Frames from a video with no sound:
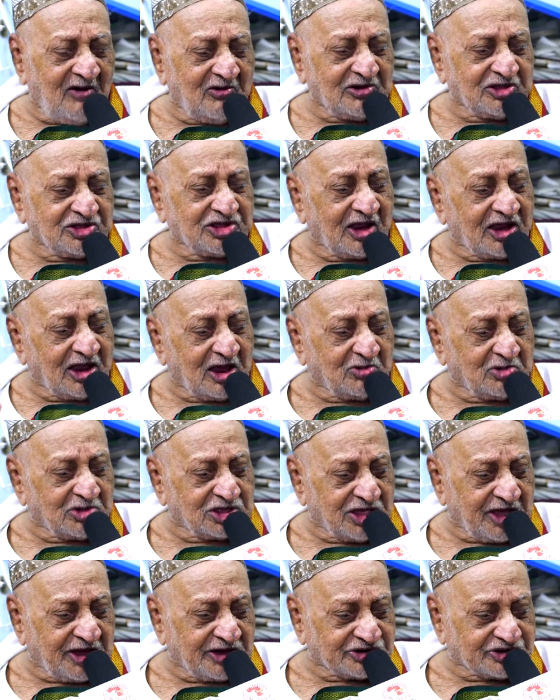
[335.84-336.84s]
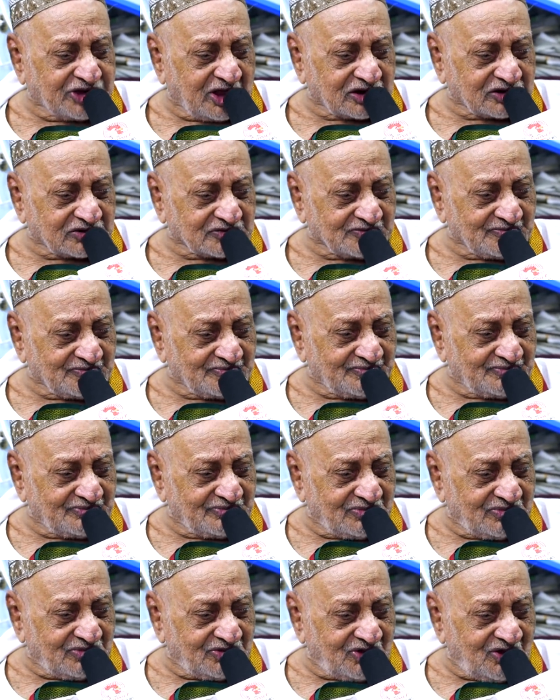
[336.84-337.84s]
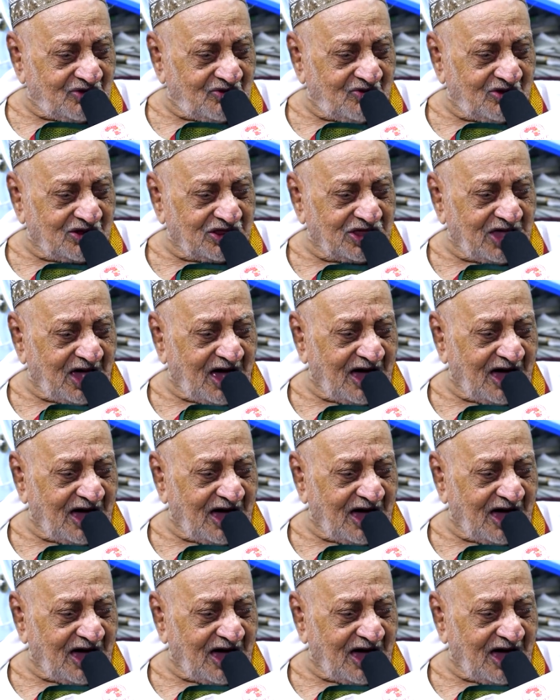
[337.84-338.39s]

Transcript: அவர் ஜனாதிபதி ஆகிட்டார் அது